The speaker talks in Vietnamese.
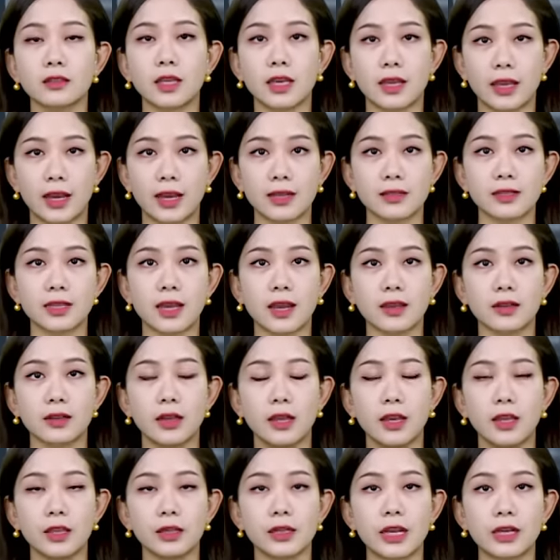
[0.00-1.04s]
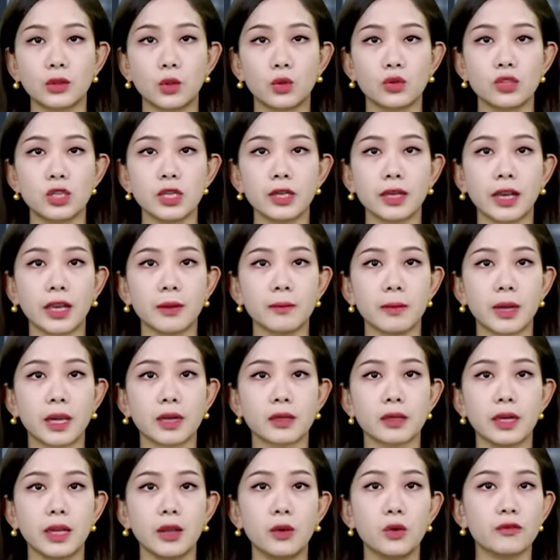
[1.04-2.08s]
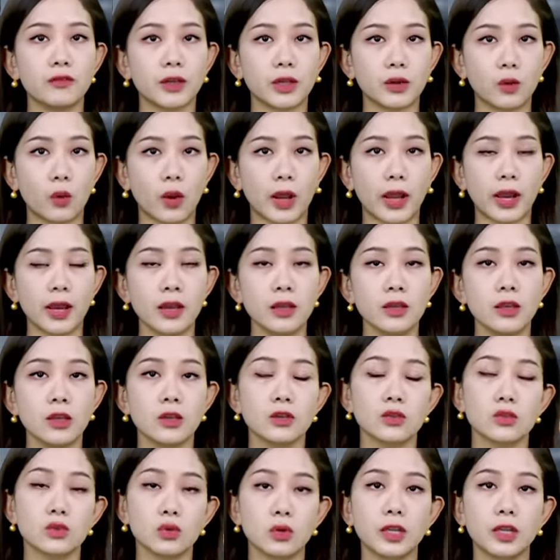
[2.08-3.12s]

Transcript: tỉnh Hà Giang đã tổ chức khai mạc lễ hội văn hóa, du